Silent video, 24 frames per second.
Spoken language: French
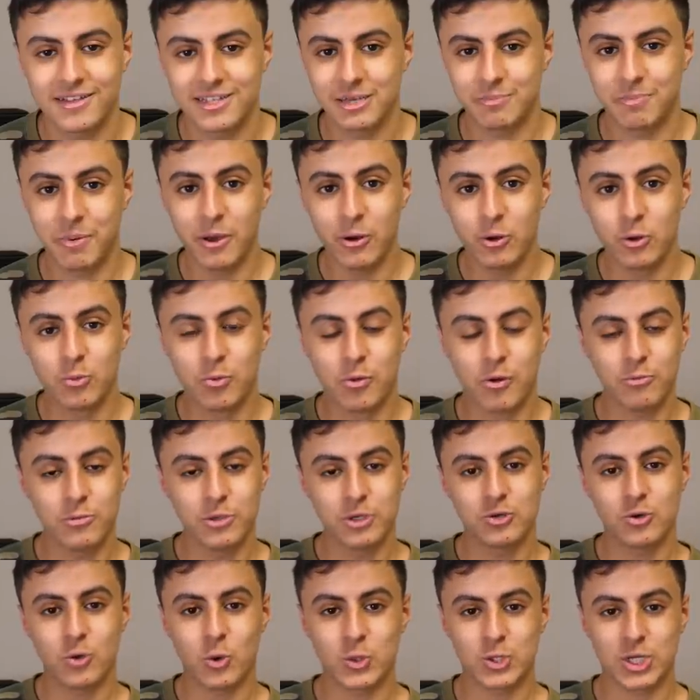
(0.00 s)
C'est pas le
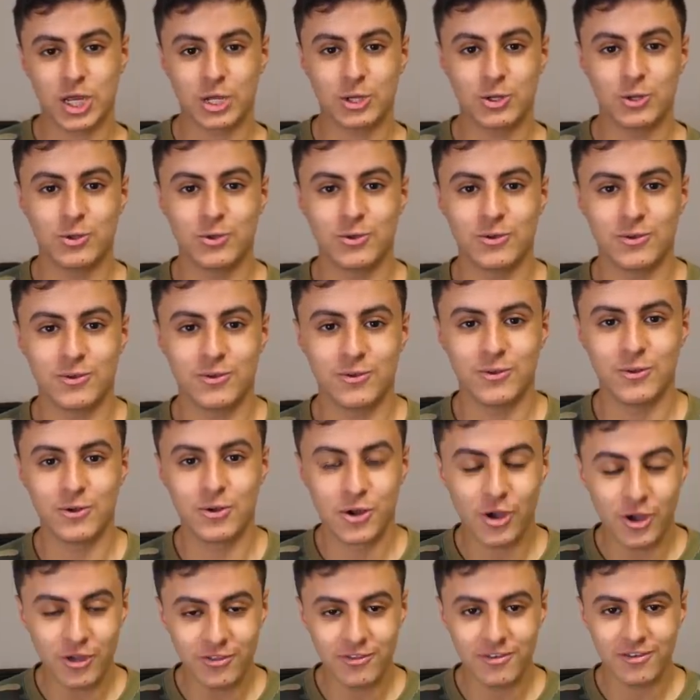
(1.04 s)
premier jour où je rate le,
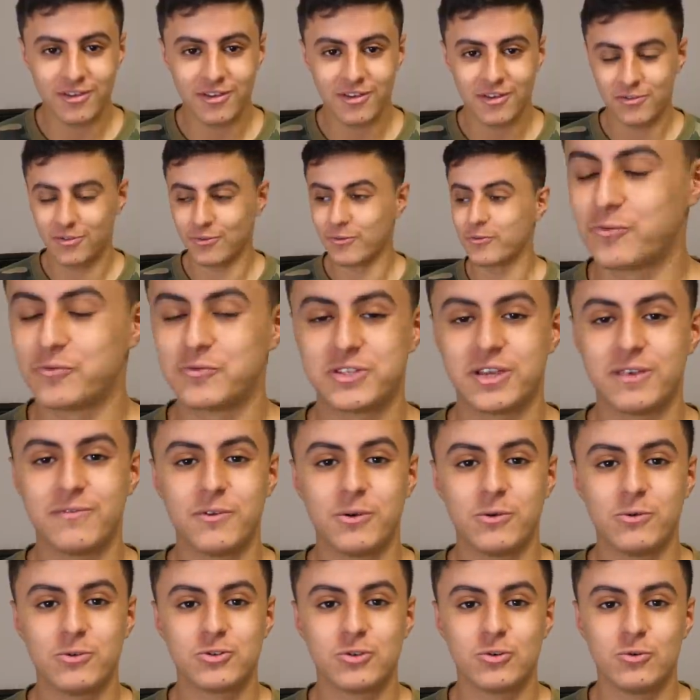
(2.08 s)
code. Donc, vous
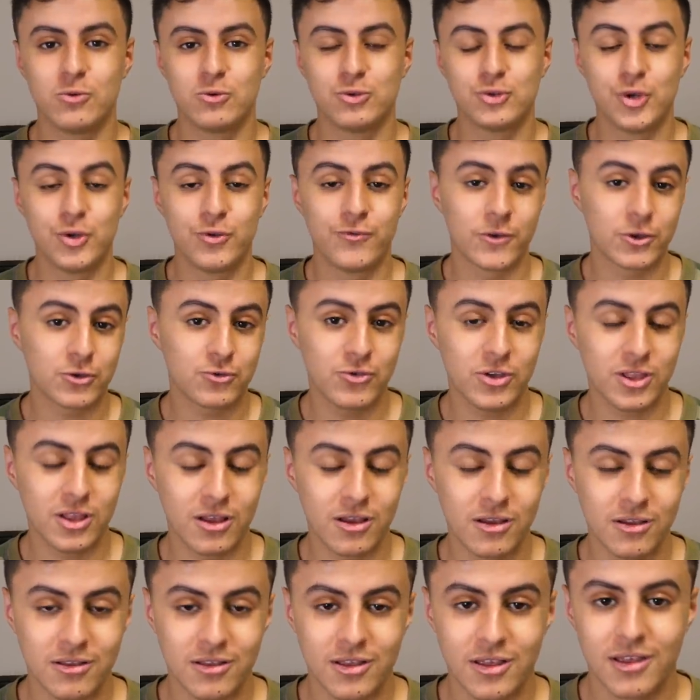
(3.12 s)
savez, euh, celui où j'ai eu 28
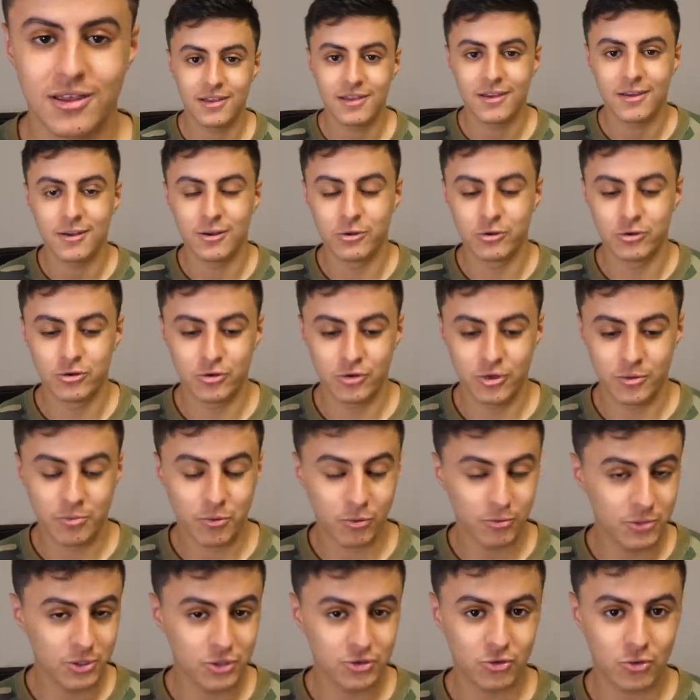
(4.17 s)
là. Le,
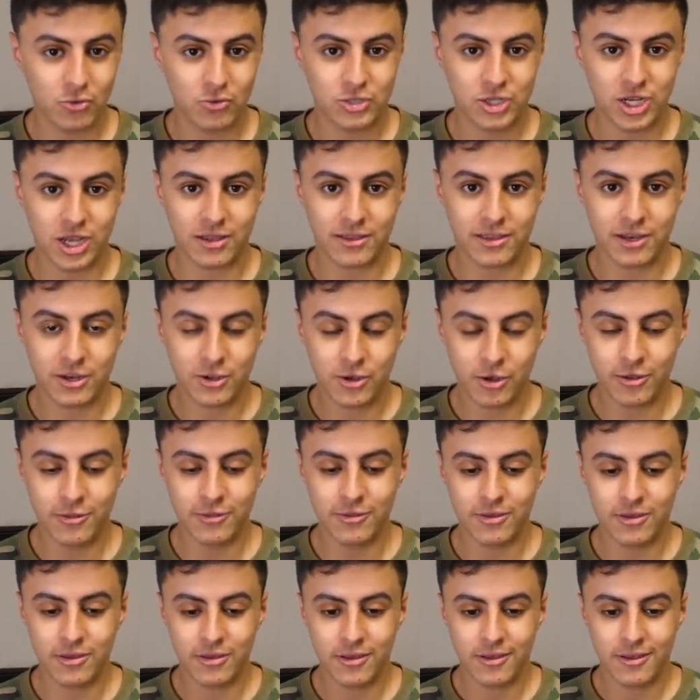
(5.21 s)
premier jour où j'ai raté le
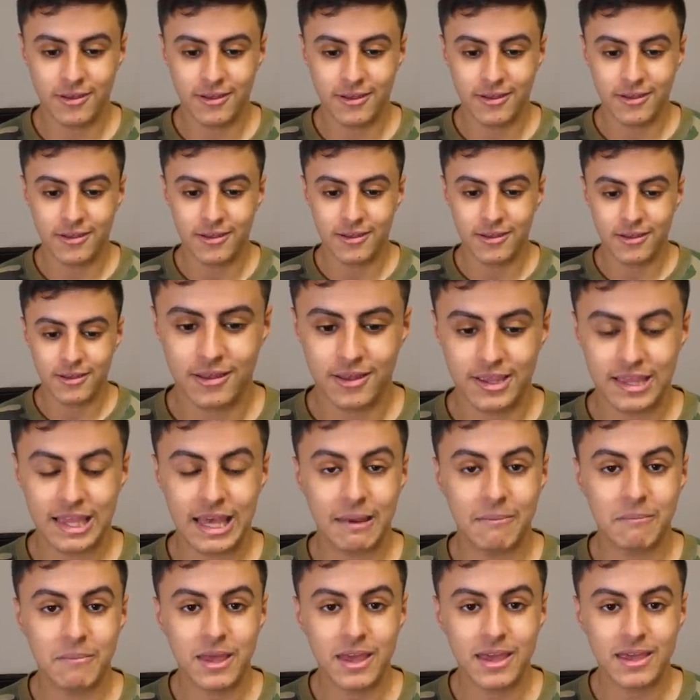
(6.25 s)
code, il y
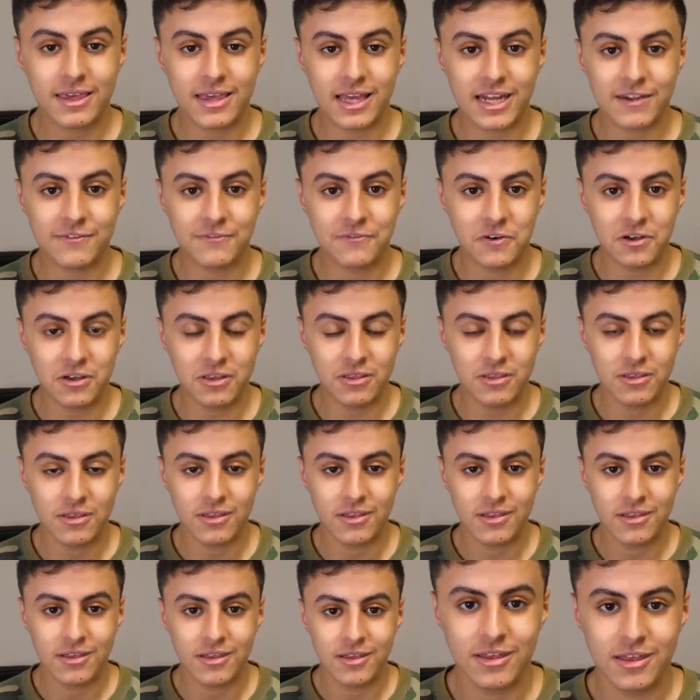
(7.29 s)
a un mec à la fin,
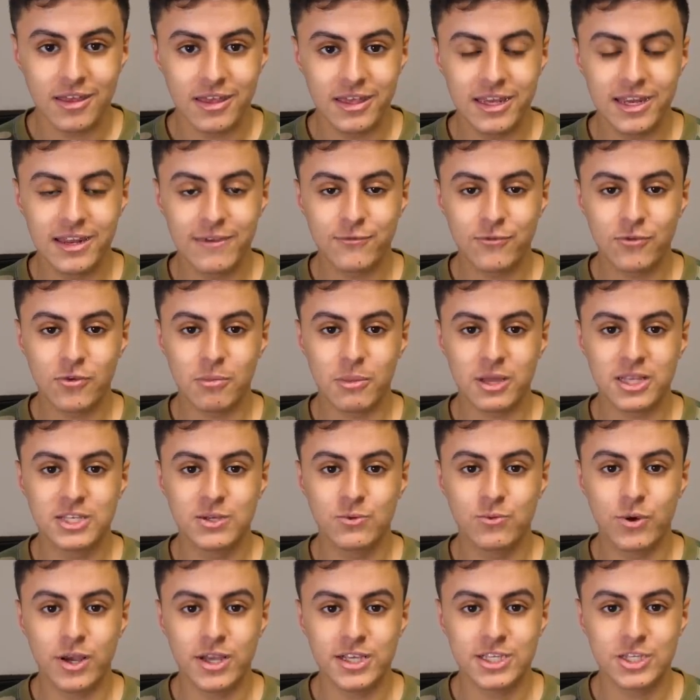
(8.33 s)
il est venu, il m'a dit
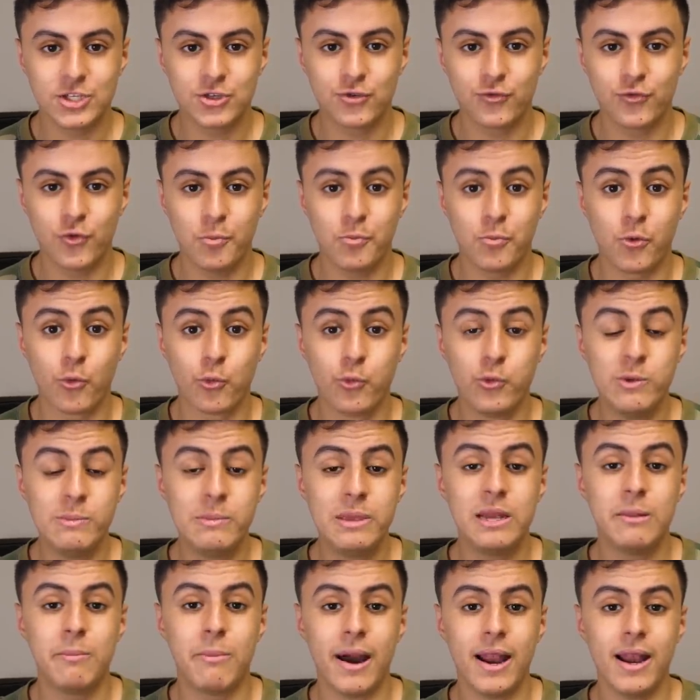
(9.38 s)
Ouais, si tu veux, pour
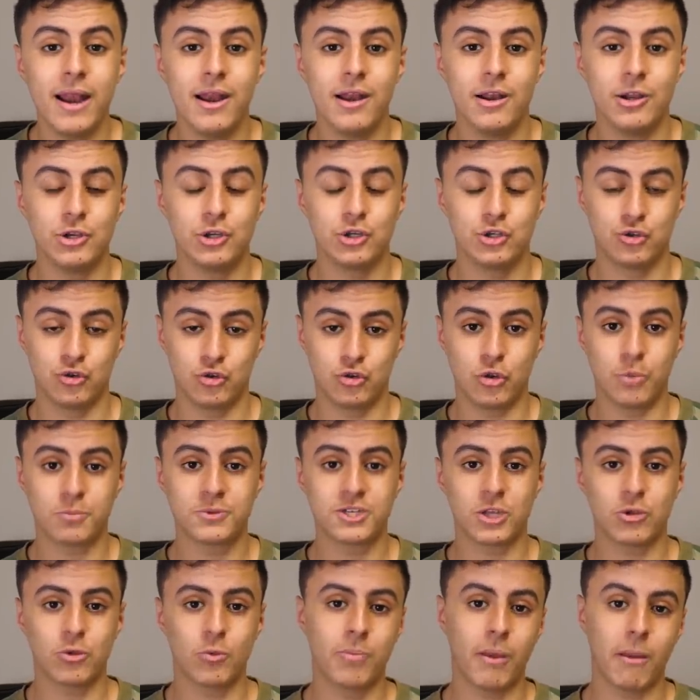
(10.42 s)
8000 balles, je
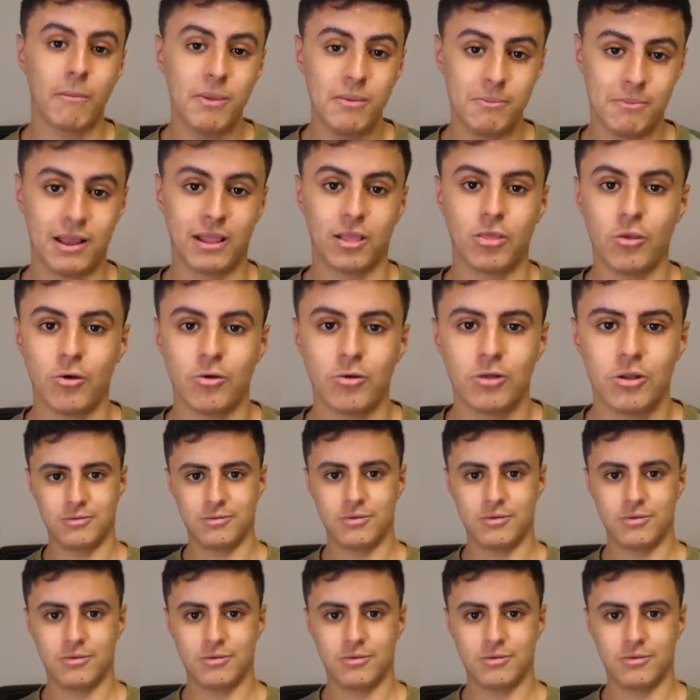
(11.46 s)
t'obtiens ton permis maintenant.